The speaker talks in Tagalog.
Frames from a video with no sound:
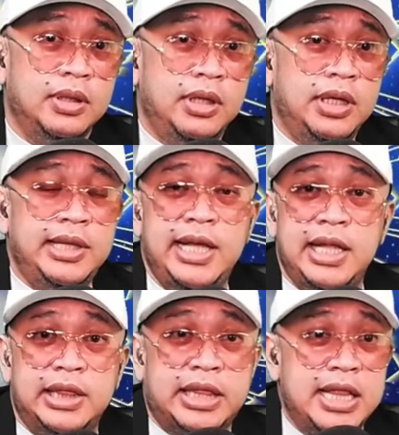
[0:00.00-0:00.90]
Hindi,
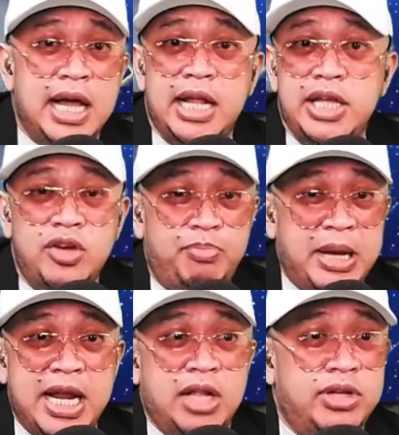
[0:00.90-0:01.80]
tandaan niyo
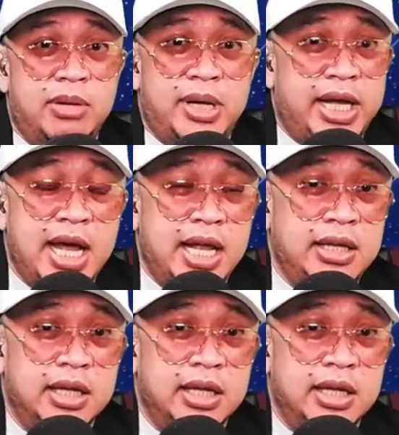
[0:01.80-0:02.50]
planado yung mga yan.